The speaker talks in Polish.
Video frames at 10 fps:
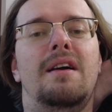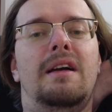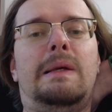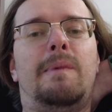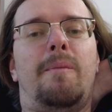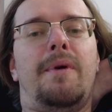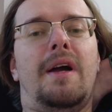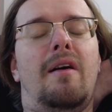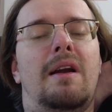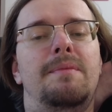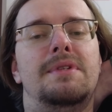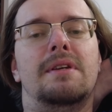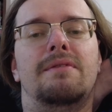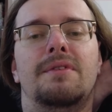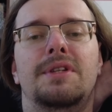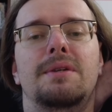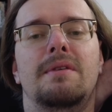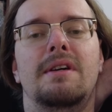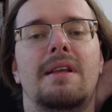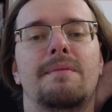Ekipa pojechała na misję,
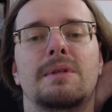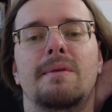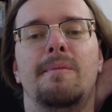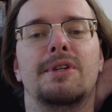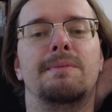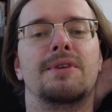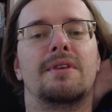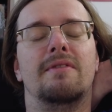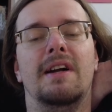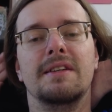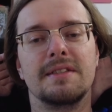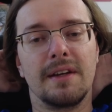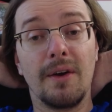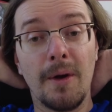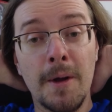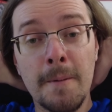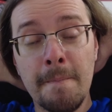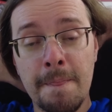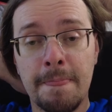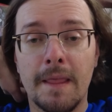wróciła i tam sobie pośmieszkowali z tego.
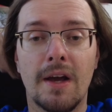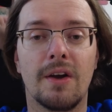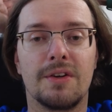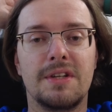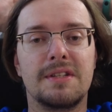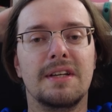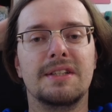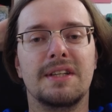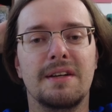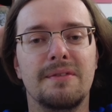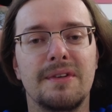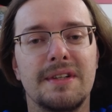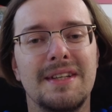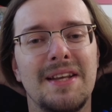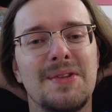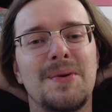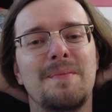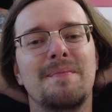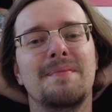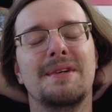Gorzej jest, jak się
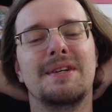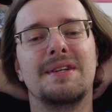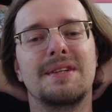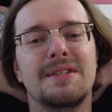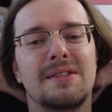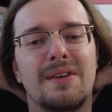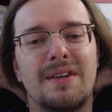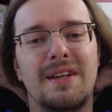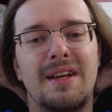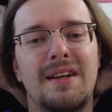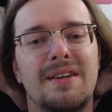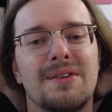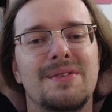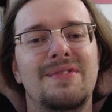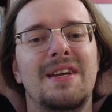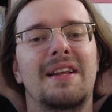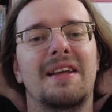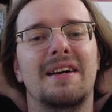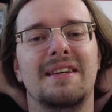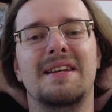jedną historię rozwija
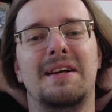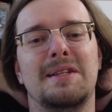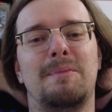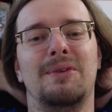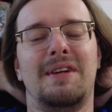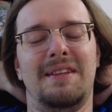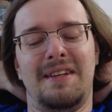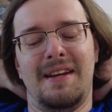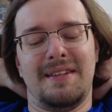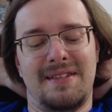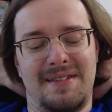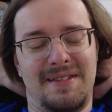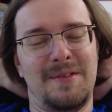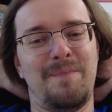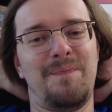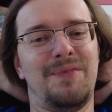na kilka spotkań, na kilka sesji.